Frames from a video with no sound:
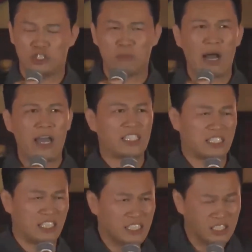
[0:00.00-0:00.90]
万円
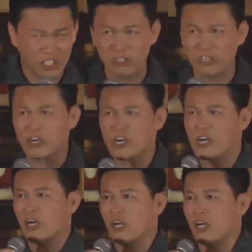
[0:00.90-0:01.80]
一律給付
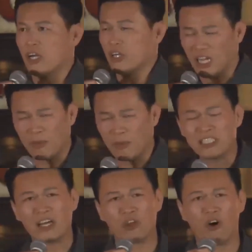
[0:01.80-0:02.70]
やりまし
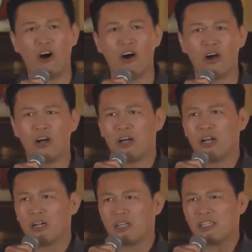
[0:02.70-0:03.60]
たけど
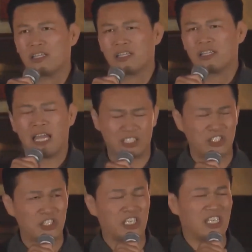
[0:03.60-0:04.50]
手
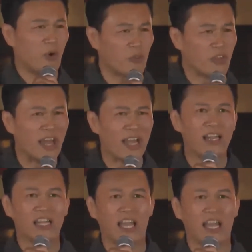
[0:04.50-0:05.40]
続きに問題が
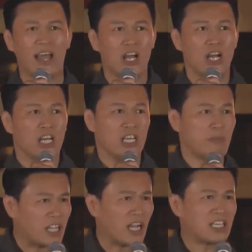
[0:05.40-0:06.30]
あってい
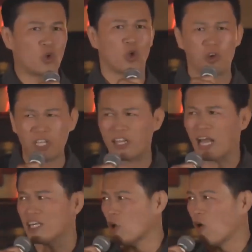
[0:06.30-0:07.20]
まだに届いて
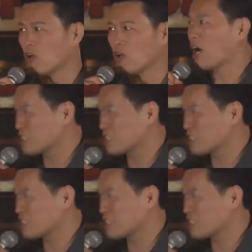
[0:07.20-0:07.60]
ない人たく